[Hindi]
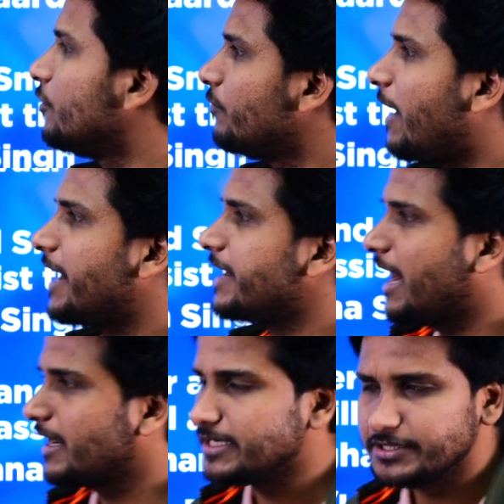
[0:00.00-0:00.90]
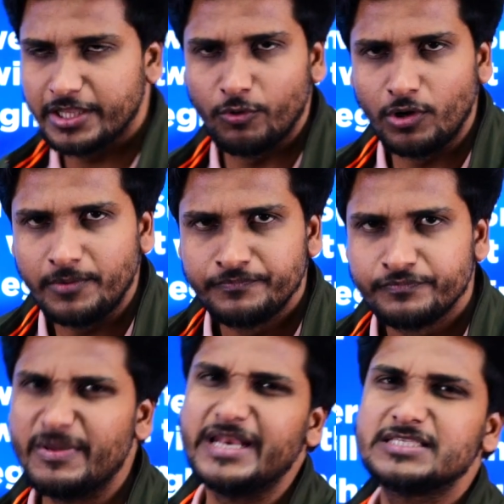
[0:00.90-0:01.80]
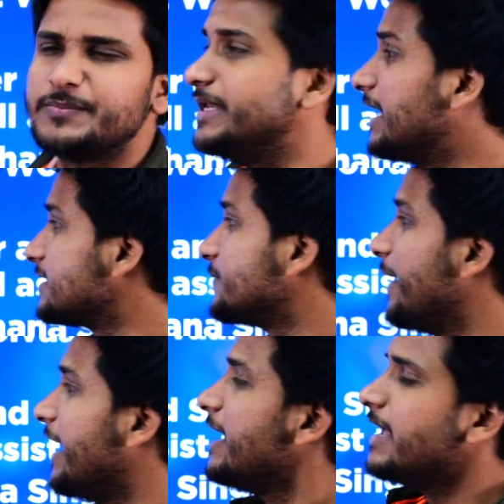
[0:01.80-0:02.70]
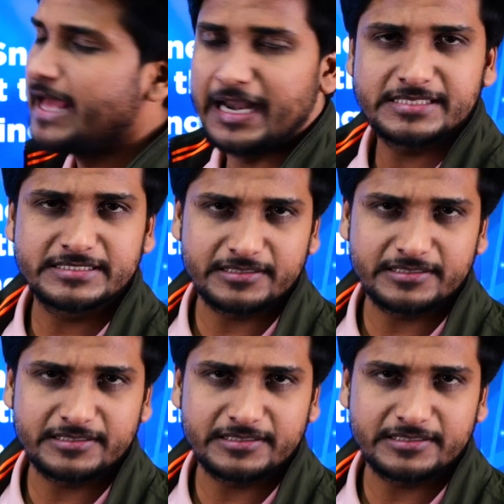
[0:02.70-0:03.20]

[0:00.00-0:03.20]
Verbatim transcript: उलवाड हरलिन देओल मेन स्पिनर्स में एल